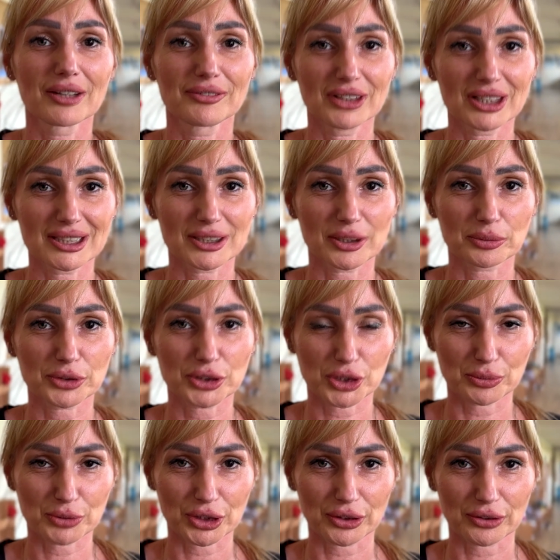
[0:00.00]
wiedzą z
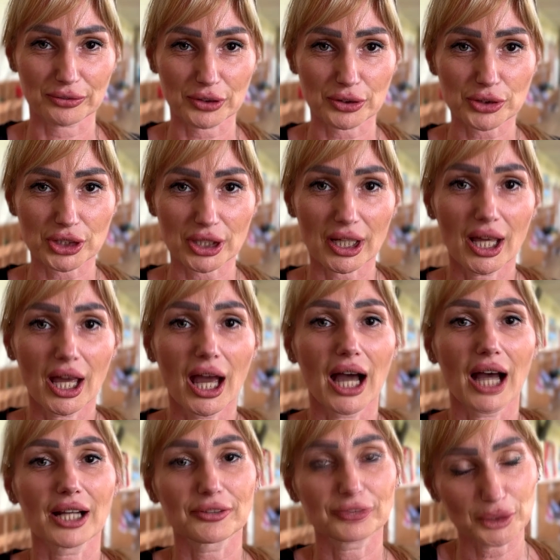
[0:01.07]
czym się to wiąże,
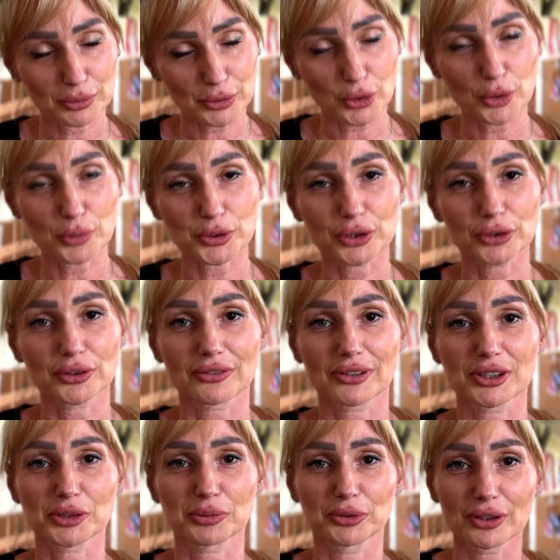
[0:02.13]
ale w tym roku
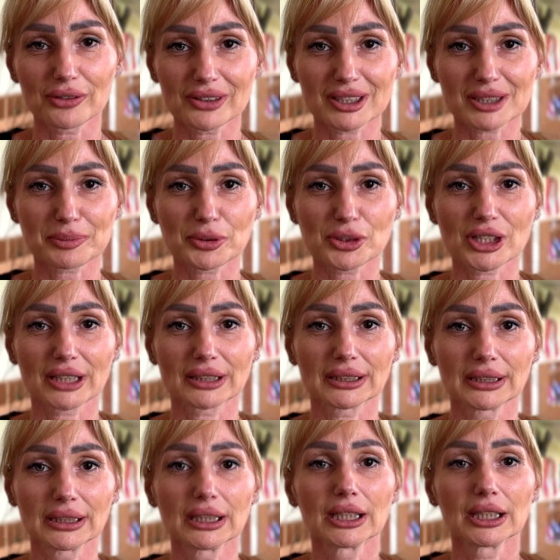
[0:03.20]
przygotowaliśmy nowe
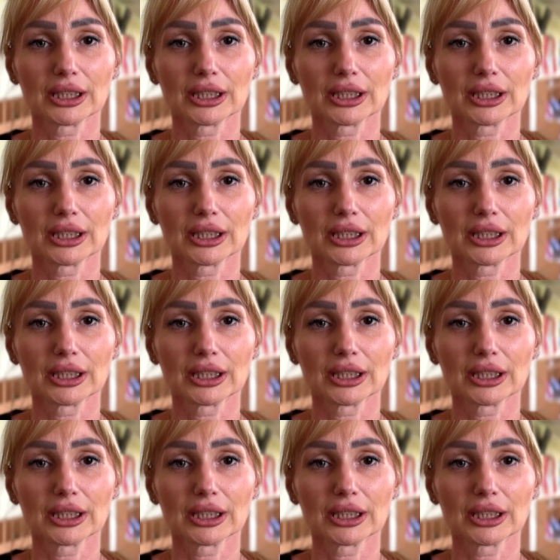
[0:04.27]
niespodzianki